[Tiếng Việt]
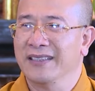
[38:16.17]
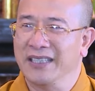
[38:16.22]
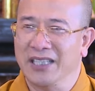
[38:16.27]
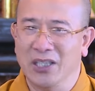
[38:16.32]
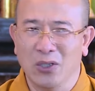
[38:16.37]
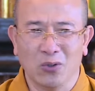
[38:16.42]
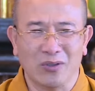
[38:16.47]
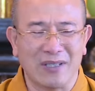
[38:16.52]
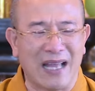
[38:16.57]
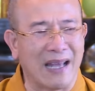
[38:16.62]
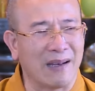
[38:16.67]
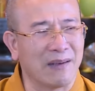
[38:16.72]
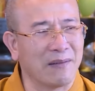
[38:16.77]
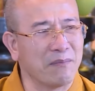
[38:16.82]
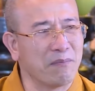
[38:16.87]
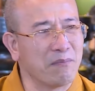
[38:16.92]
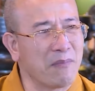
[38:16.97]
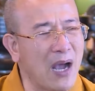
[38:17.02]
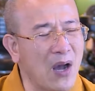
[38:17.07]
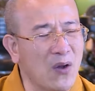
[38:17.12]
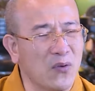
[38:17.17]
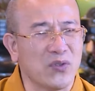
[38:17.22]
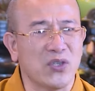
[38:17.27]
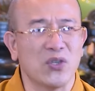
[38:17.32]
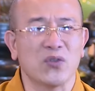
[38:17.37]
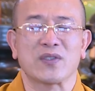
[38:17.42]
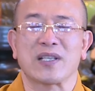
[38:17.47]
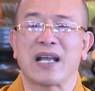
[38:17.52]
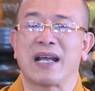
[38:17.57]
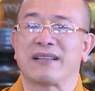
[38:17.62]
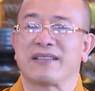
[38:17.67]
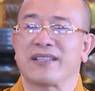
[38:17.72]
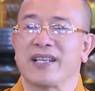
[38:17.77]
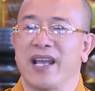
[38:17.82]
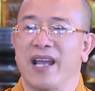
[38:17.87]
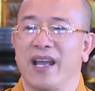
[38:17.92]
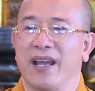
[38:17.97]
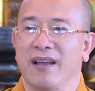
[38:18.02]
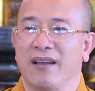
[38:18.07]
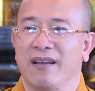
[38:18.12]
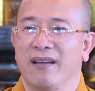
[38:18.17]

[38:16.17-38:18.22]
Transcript: tiêu tan bao nhiêu già trẻ